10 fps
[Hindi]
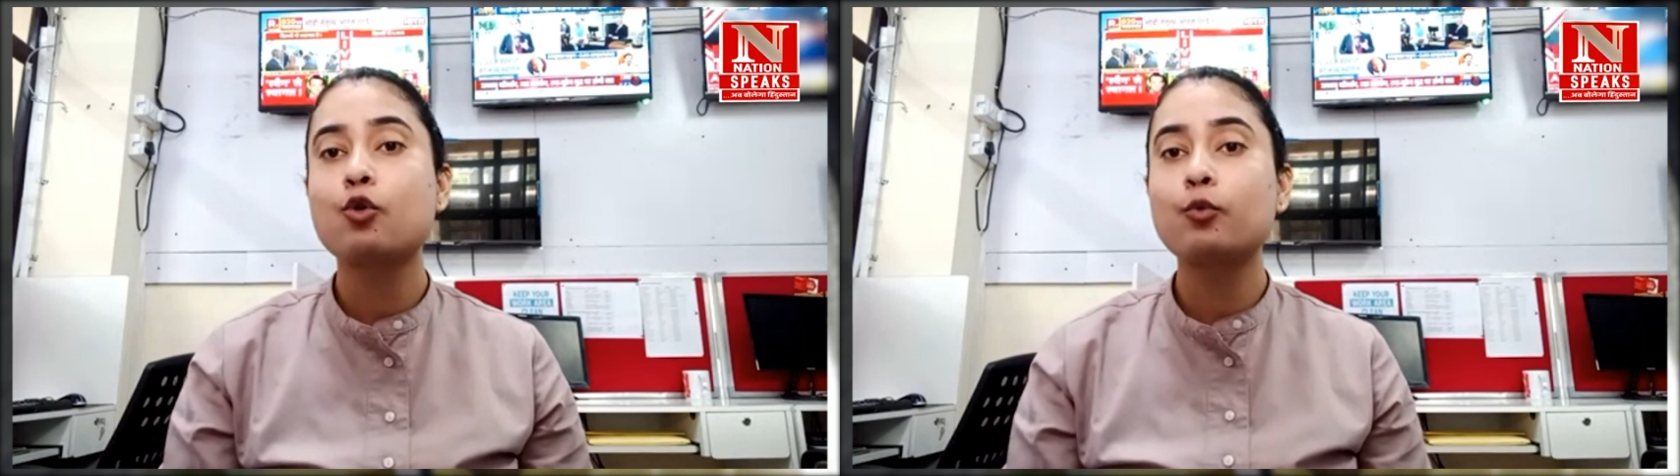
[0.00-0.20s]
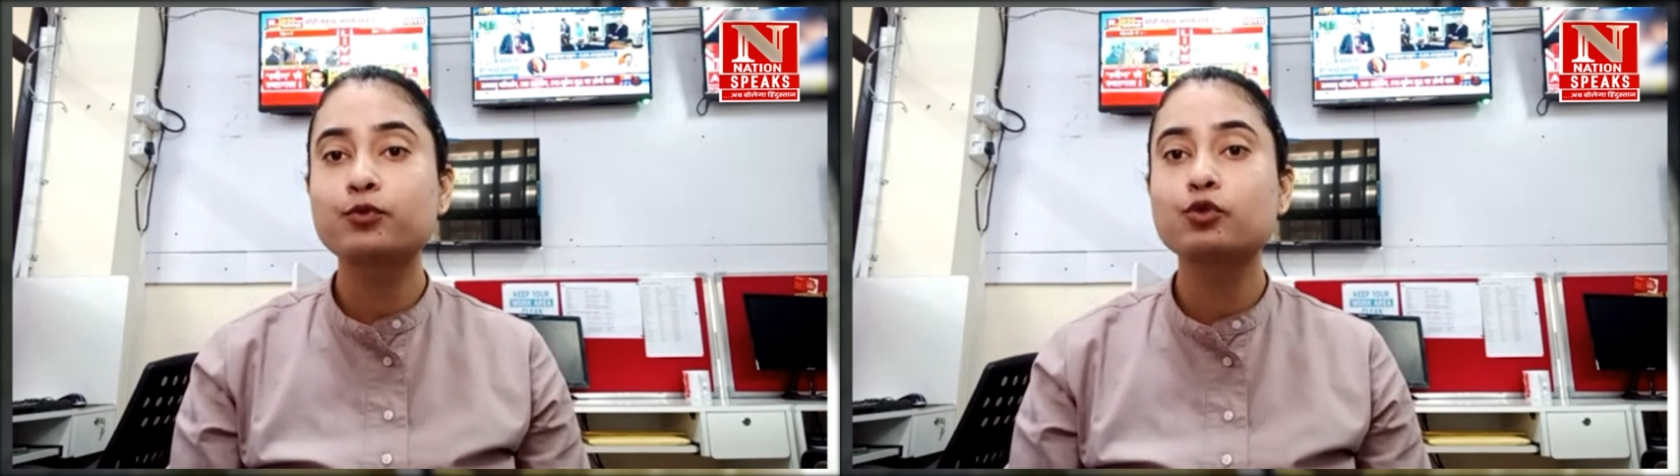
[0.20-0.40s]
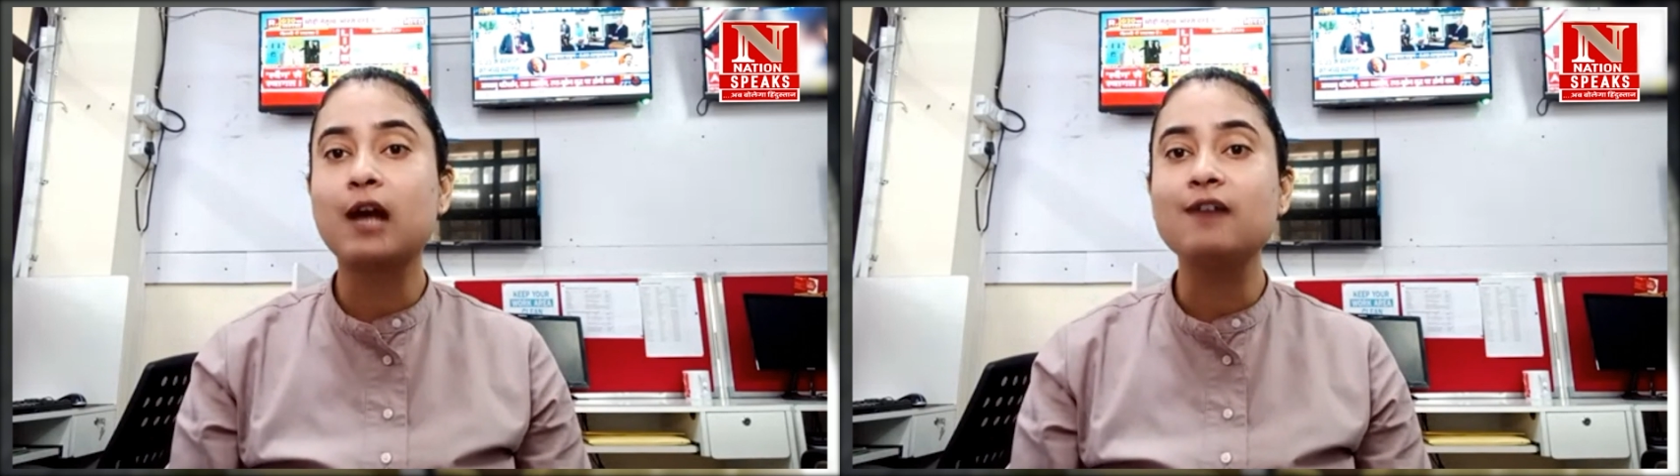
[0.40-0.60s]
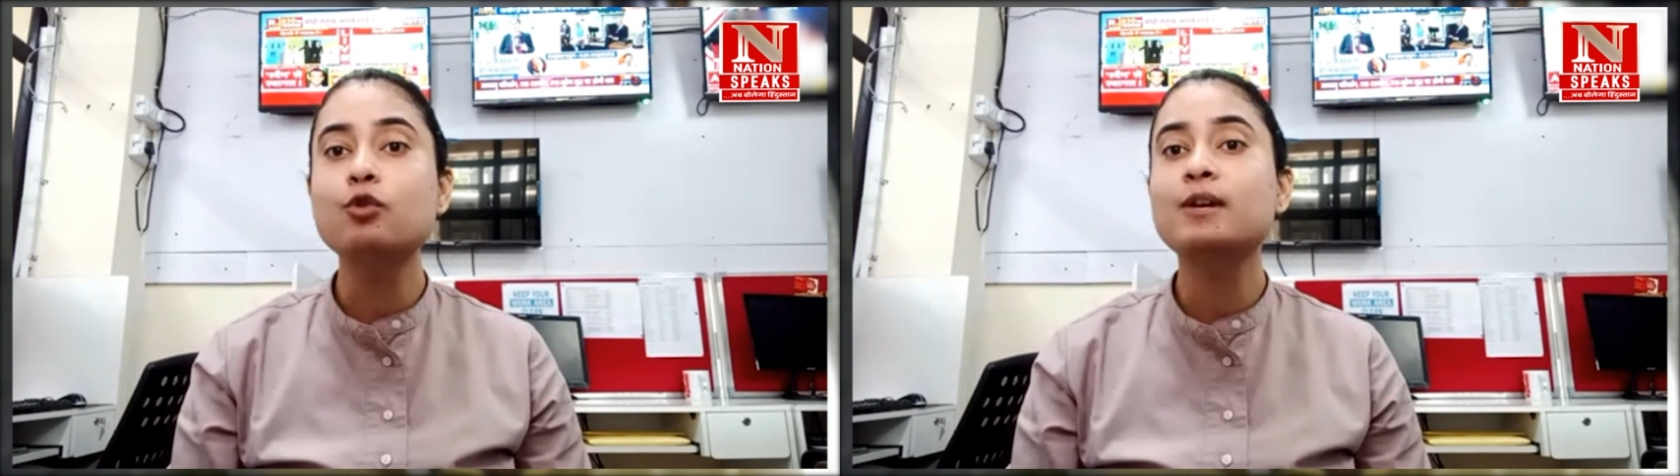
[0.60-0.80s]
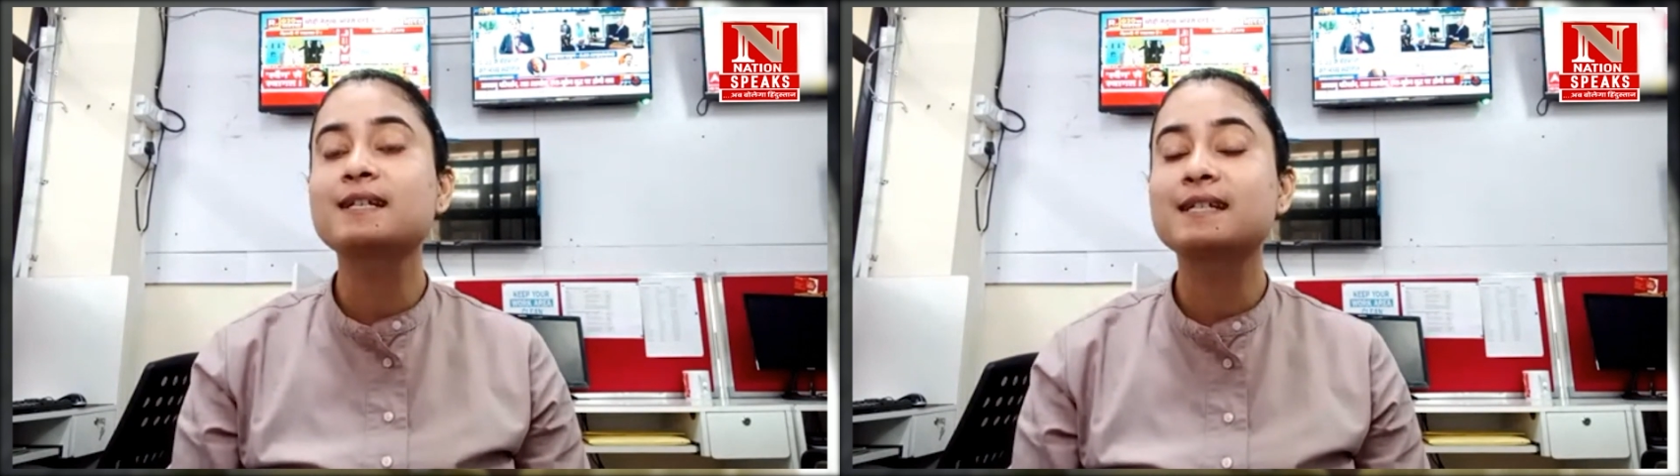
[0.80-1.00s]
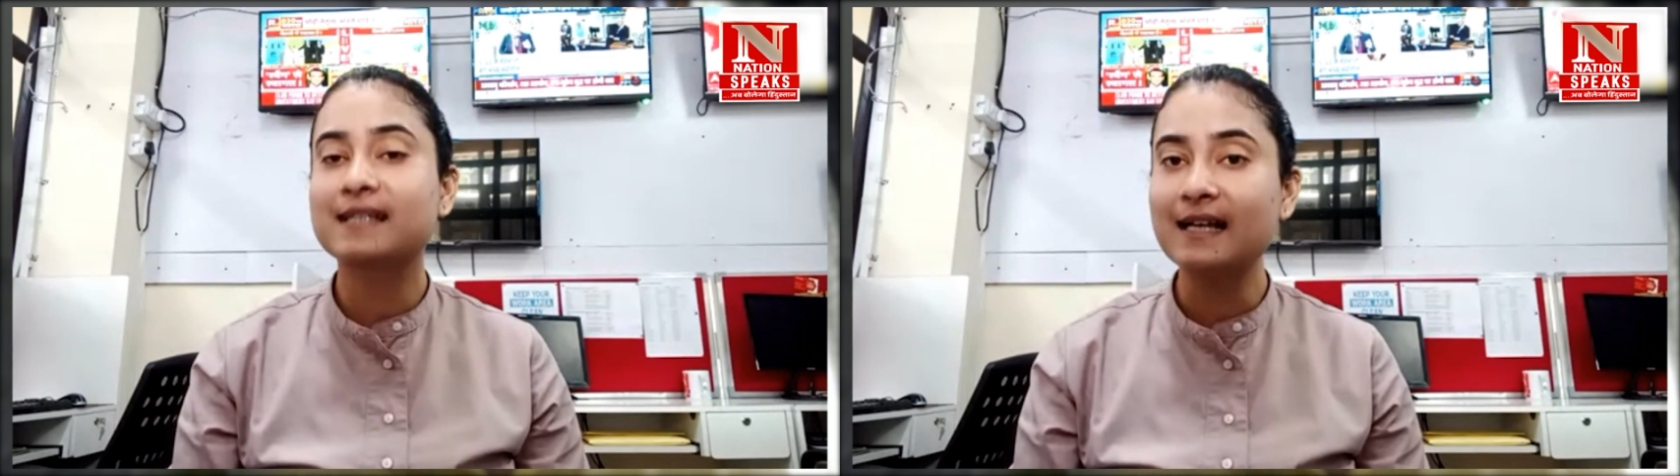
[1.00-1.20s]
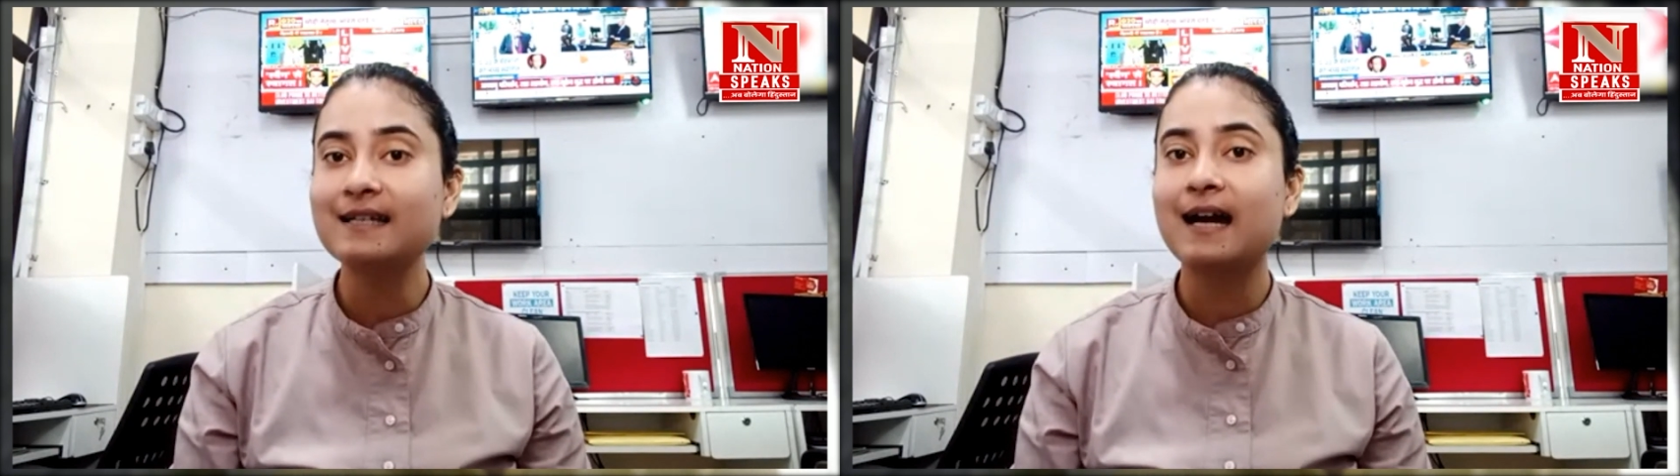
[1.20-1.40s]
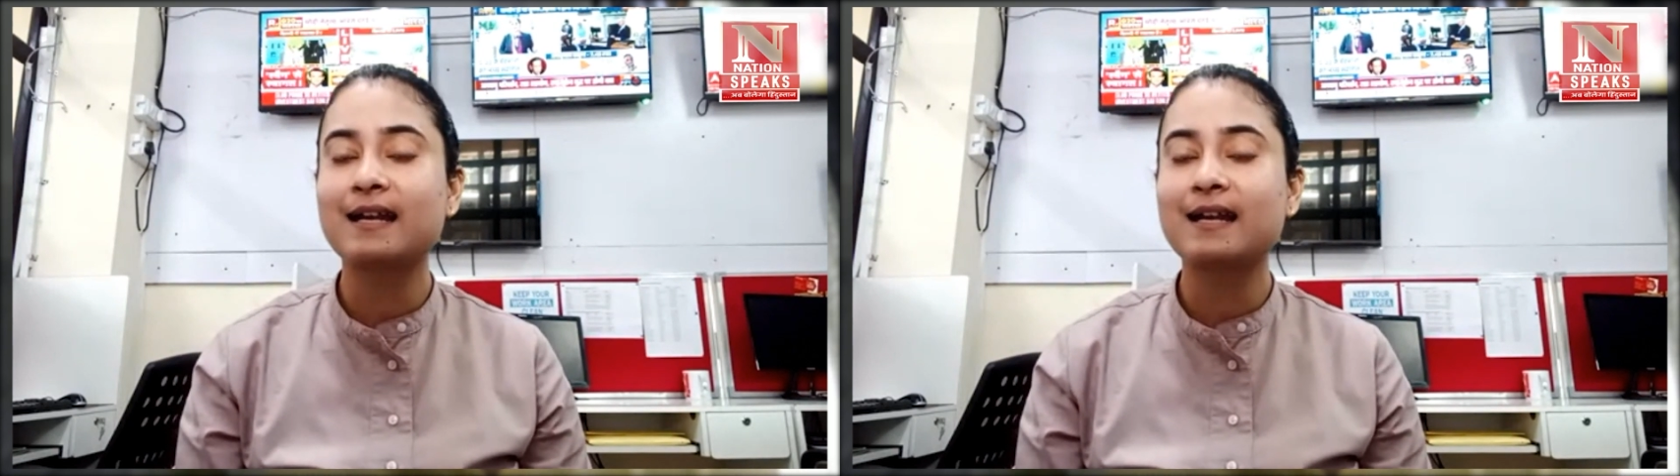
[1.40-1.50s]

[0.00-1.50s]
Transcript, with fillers: उपचुनावों के रिजल्ट आ